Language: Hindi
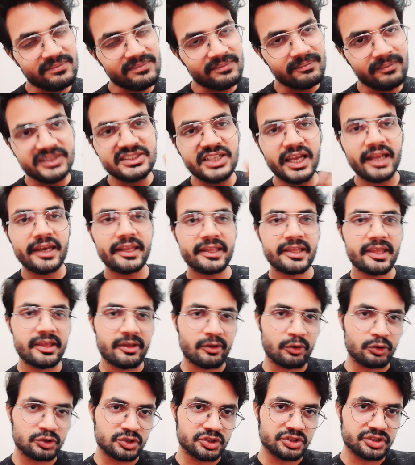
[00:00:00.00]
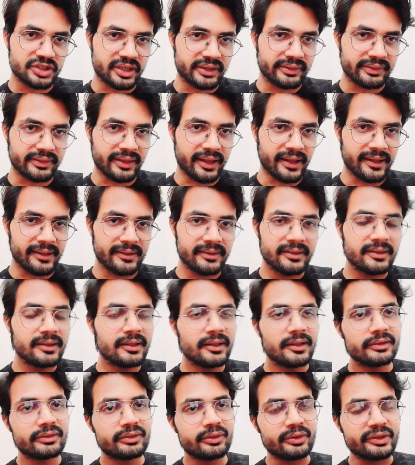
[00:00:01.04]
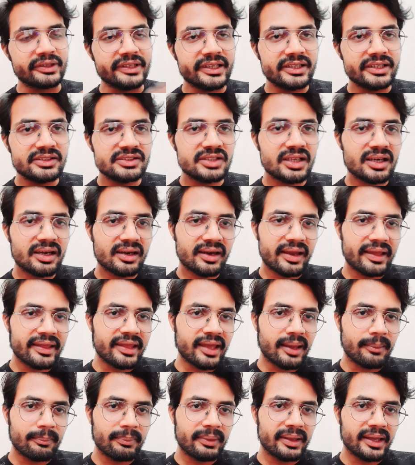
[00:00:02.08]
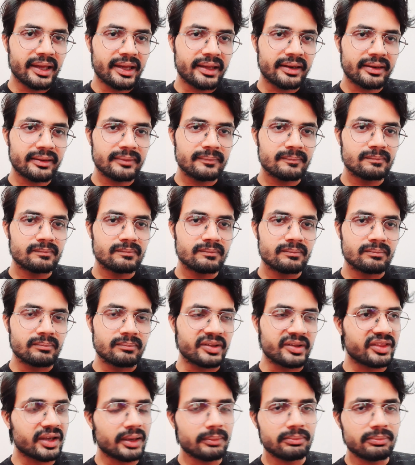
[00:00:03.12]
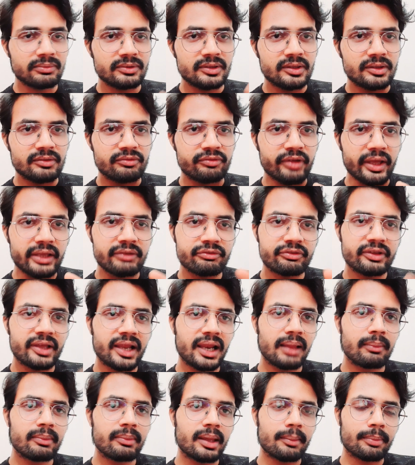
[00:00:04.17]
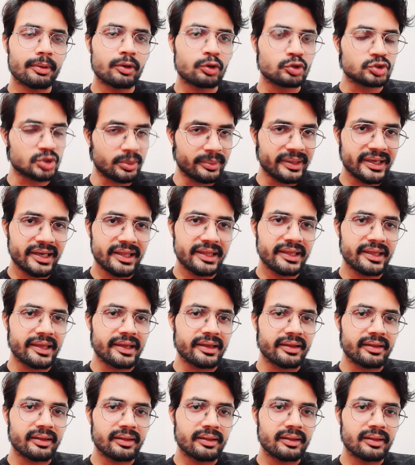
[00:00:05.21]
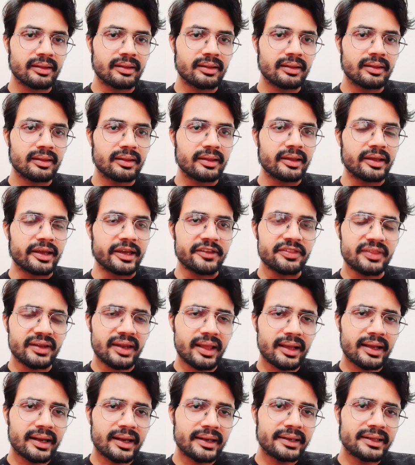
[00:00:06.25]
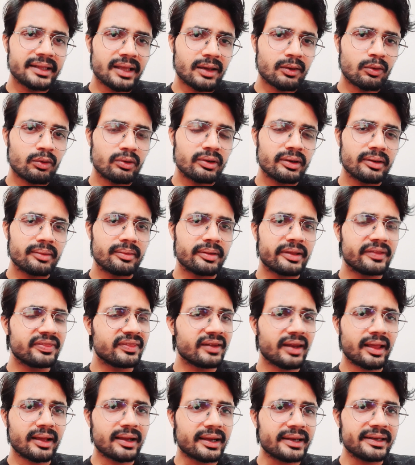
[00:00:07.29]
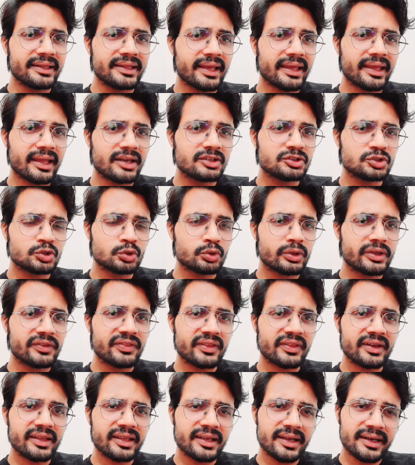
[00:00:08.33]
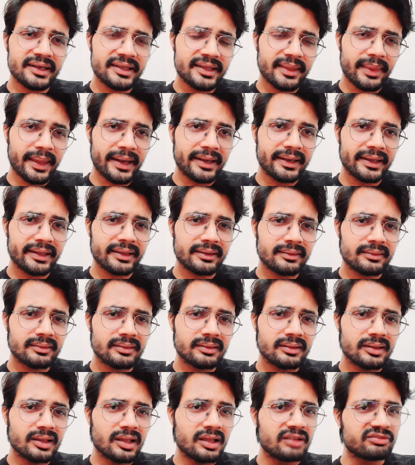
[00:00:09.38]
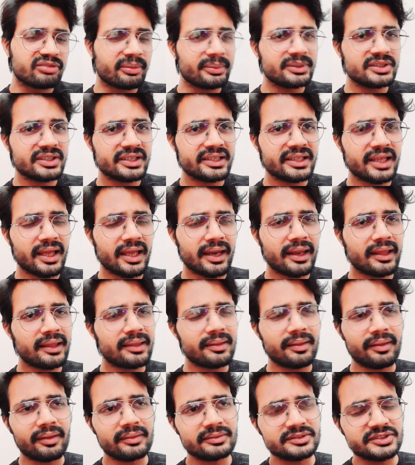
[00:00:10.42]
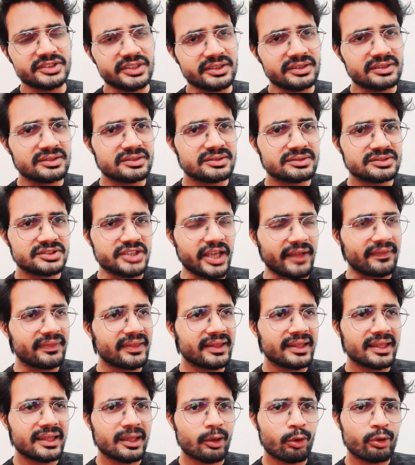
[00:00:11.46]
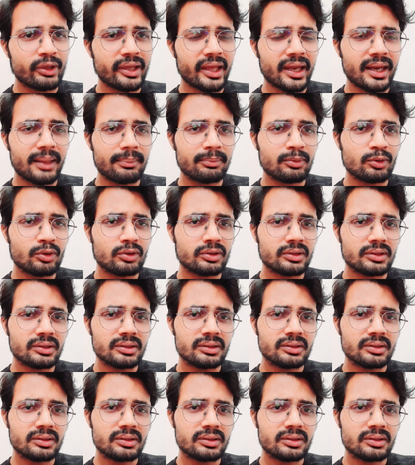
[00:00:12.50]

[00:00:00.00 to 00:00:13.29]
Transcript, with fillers: बजाने की कोशिश करता है तो ये चल रहा है यहाँ पे यार मतलब फैक्स के अलावा यहाँ पे कुछ भी नहीं है इतना घटिया कौन इतना घटिया यार शो इतनी घटिया राइटिंग समझ नहीं आ रहा कि यार चाहते क्या हो यार आप लोग